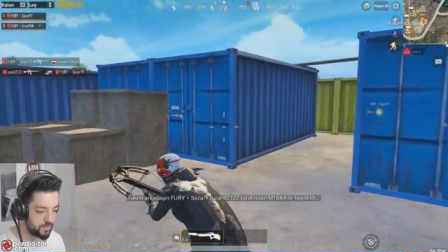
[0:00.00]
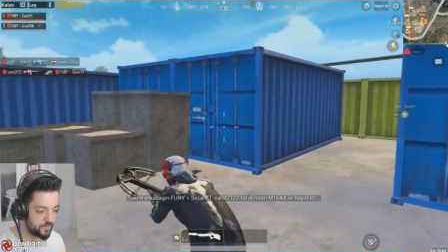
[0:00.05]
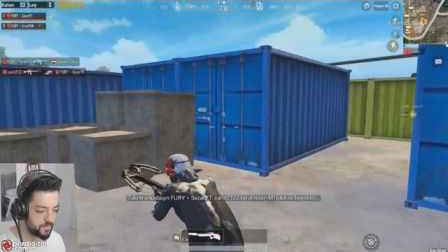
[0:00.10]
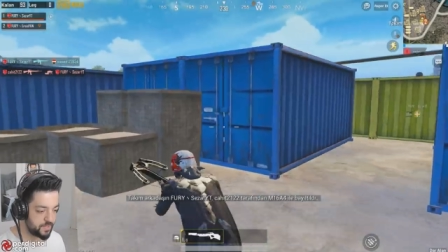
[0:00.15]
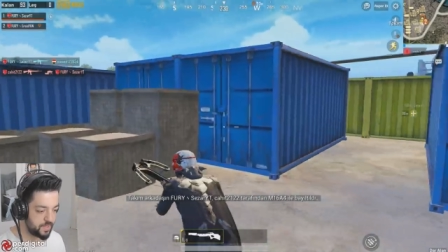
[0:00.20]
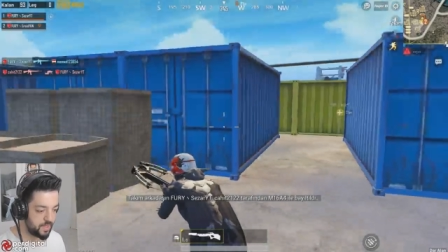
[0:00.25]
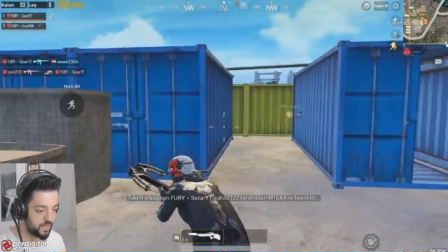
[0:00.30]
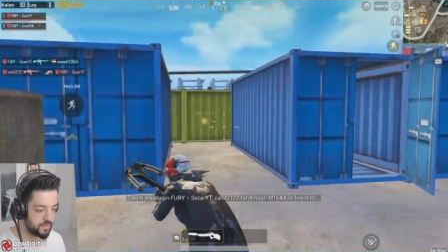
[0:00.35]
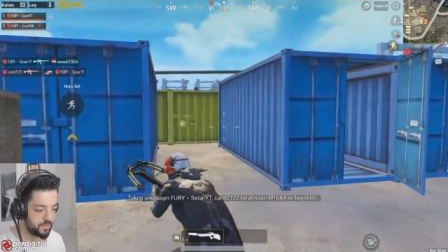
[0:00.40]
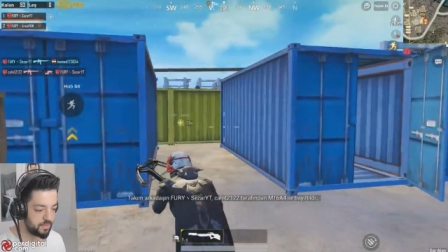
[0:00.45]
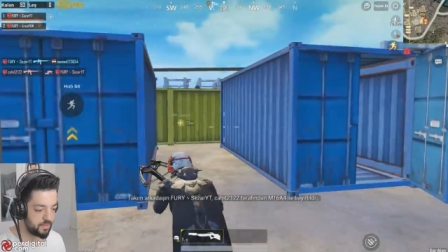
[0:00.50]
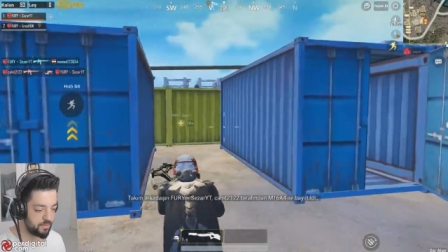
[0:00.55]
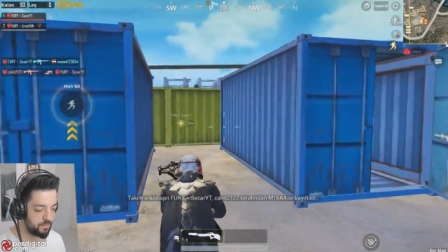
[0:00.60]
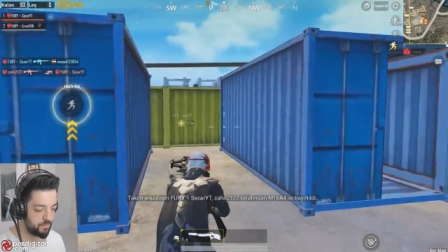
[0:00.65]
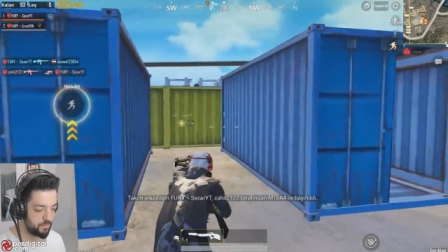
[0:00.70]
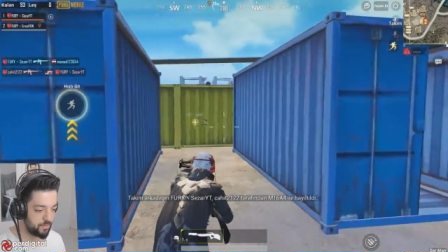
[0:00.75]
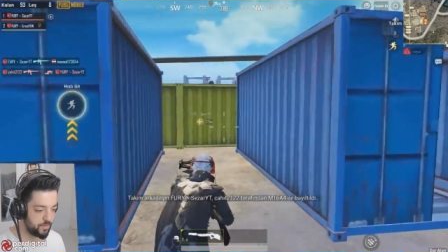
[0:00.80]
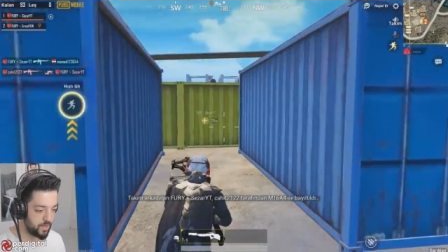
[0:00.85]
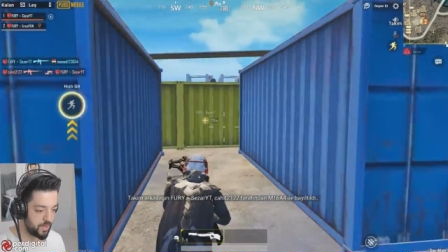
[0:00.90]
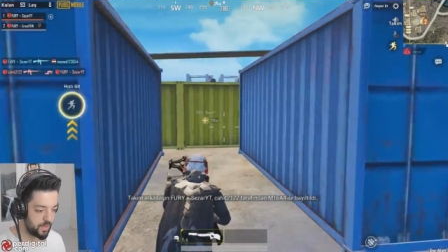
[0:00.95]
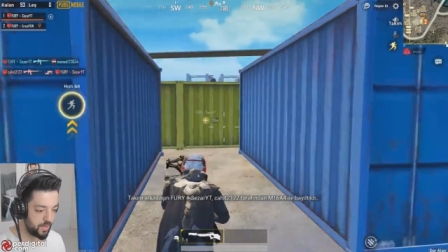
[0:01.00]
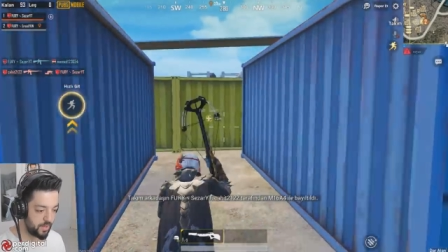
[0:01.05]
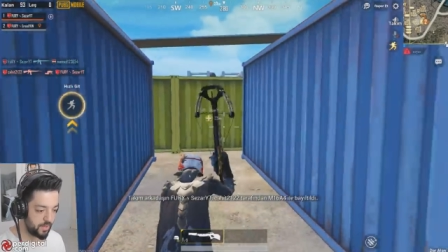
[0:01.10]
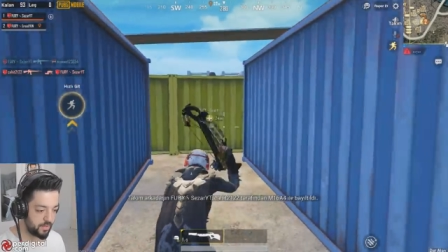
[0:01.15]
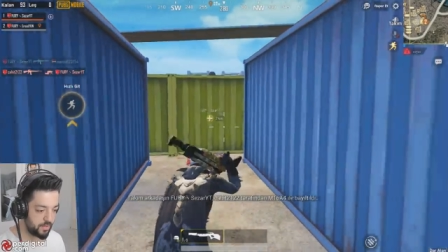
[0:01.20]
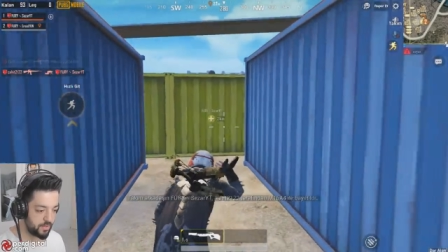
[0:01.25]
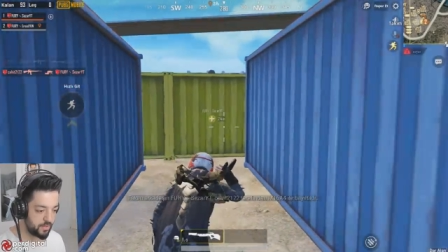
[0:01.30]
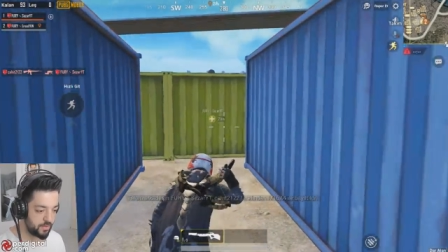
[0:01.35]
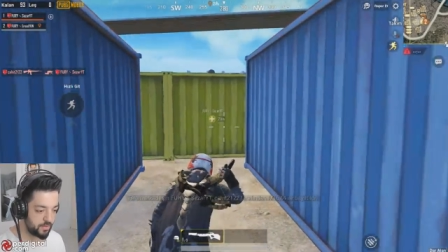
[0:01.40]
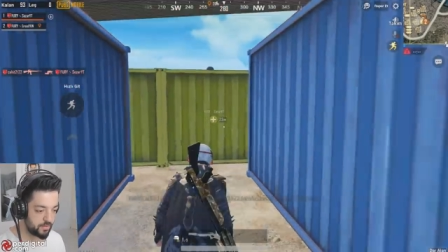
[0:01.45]
Kimse yerinde durmuyor
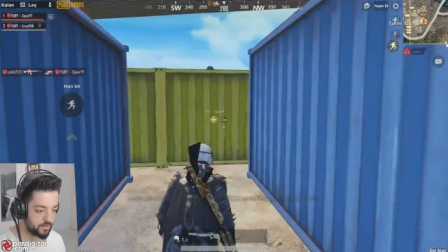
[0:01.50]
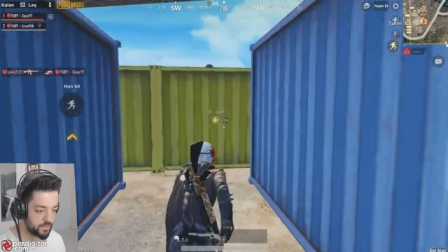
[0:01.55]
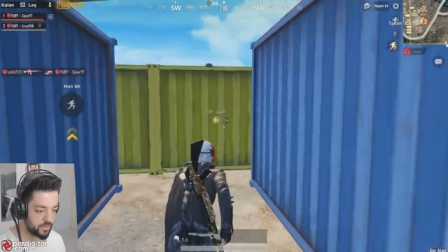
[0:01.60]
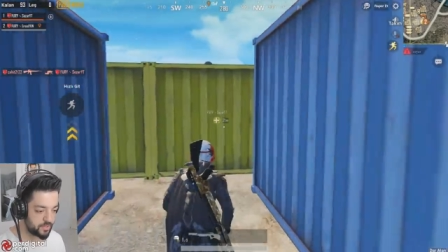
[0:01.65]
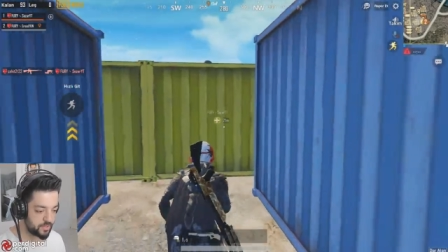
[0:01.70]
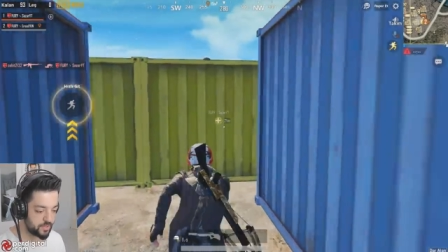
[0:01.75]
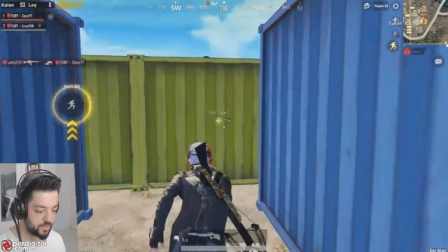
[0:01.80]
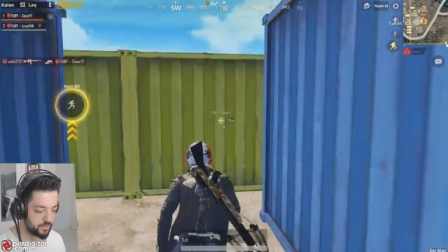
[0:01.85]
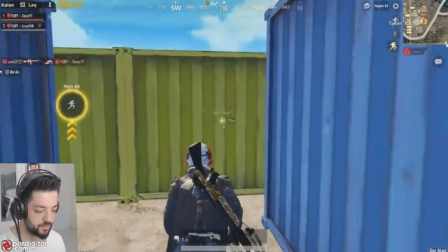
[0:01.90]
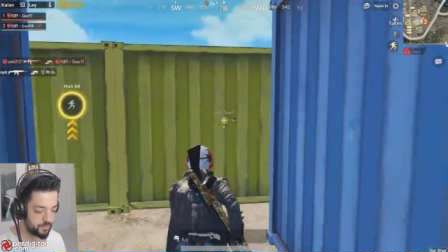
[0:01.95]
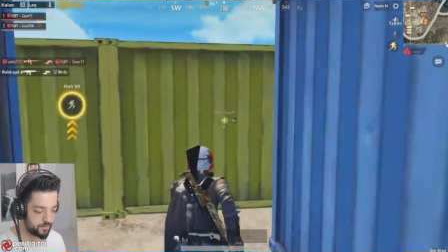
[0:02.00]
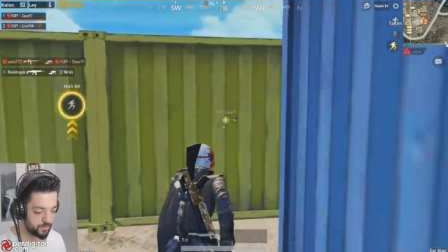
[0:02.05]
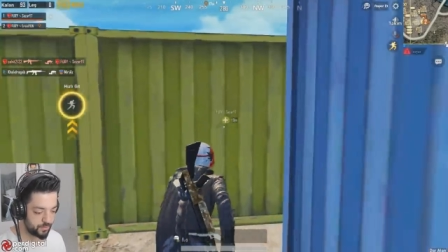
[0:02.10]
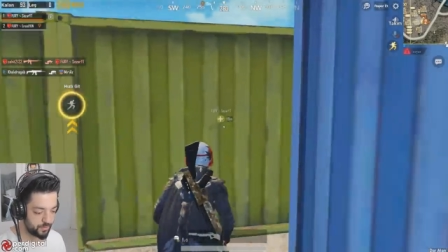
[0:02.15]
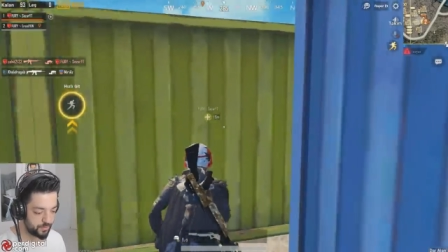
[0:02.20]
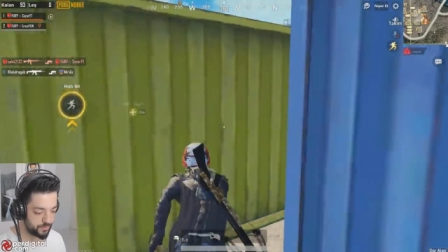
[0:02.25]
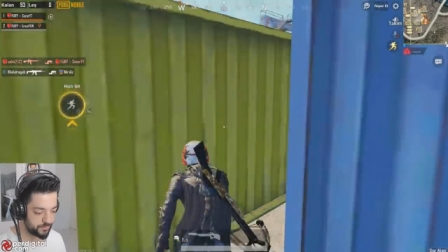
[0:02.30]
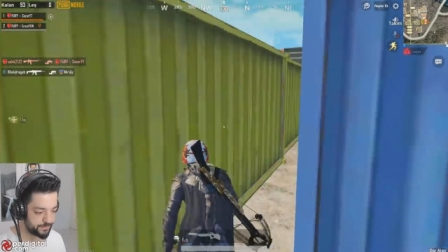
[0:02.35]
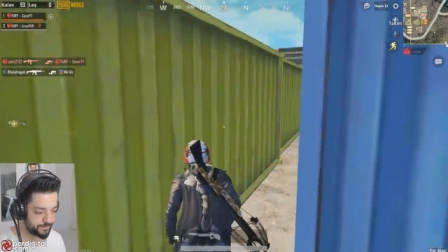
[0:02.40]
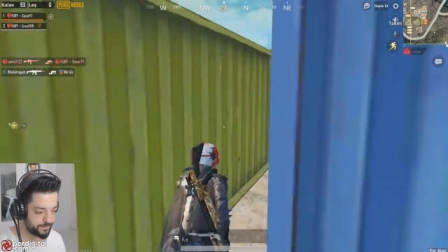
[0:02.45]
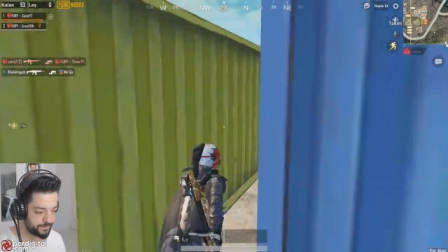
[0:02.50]
ha. Sezer düştü.